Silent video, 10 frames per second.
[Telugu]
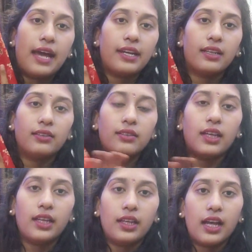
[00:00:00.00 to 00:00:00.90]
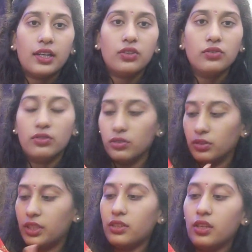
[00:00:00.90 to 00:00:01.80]
శారీ అంతా ఇలానే
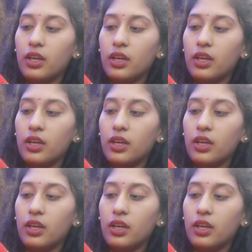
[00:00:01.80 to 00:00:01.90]
ఉంటుంది